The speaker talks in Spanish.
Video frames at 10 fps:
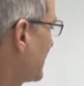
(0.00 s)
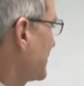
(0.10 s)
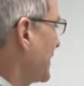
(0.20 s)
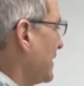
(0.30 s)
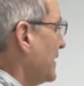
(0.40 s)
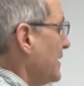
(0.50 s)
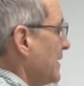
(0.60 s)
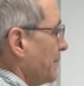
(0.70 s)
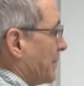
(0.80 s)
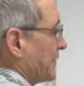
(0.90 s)
O sea,
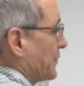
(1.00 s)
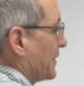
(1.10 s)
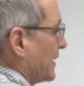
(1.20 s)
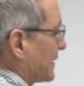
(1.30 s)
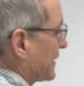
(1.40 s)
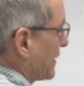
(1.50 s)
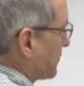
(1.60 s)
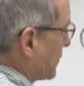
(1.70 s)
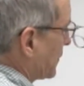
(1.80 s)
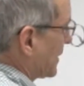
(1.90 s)
presión en la arteria
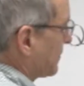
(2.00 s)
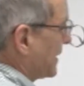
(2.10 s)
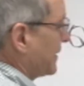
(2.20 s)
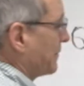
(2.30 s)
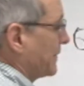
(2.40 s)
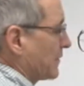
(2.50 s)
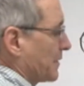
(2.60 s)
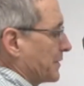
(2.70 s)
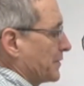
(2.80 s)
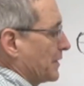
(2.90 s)
pulmonar media menos la
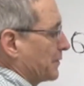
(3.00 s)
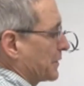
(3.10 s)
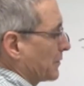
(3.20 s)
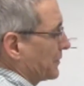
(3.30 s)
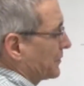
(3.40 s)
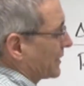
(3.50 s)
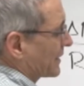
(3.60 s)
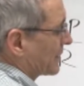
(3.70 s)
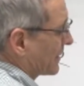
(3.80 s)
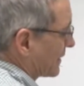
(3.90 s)
presión en la aurícula
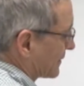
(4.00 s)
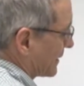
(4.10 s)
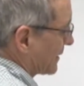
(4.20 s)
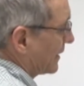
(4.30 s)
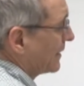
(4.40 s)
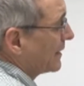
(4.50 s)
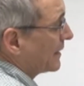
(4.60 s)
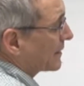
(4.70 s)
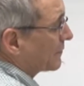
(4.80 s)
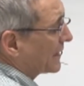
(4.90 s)
izquierda que ya está
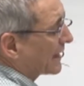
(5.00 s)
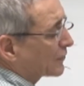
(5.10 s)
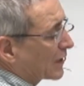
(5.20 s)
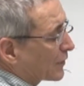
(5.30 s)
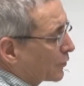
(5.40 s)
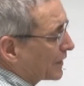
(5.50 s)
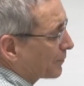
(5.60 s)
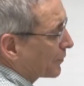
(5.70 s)
reflejando la cuña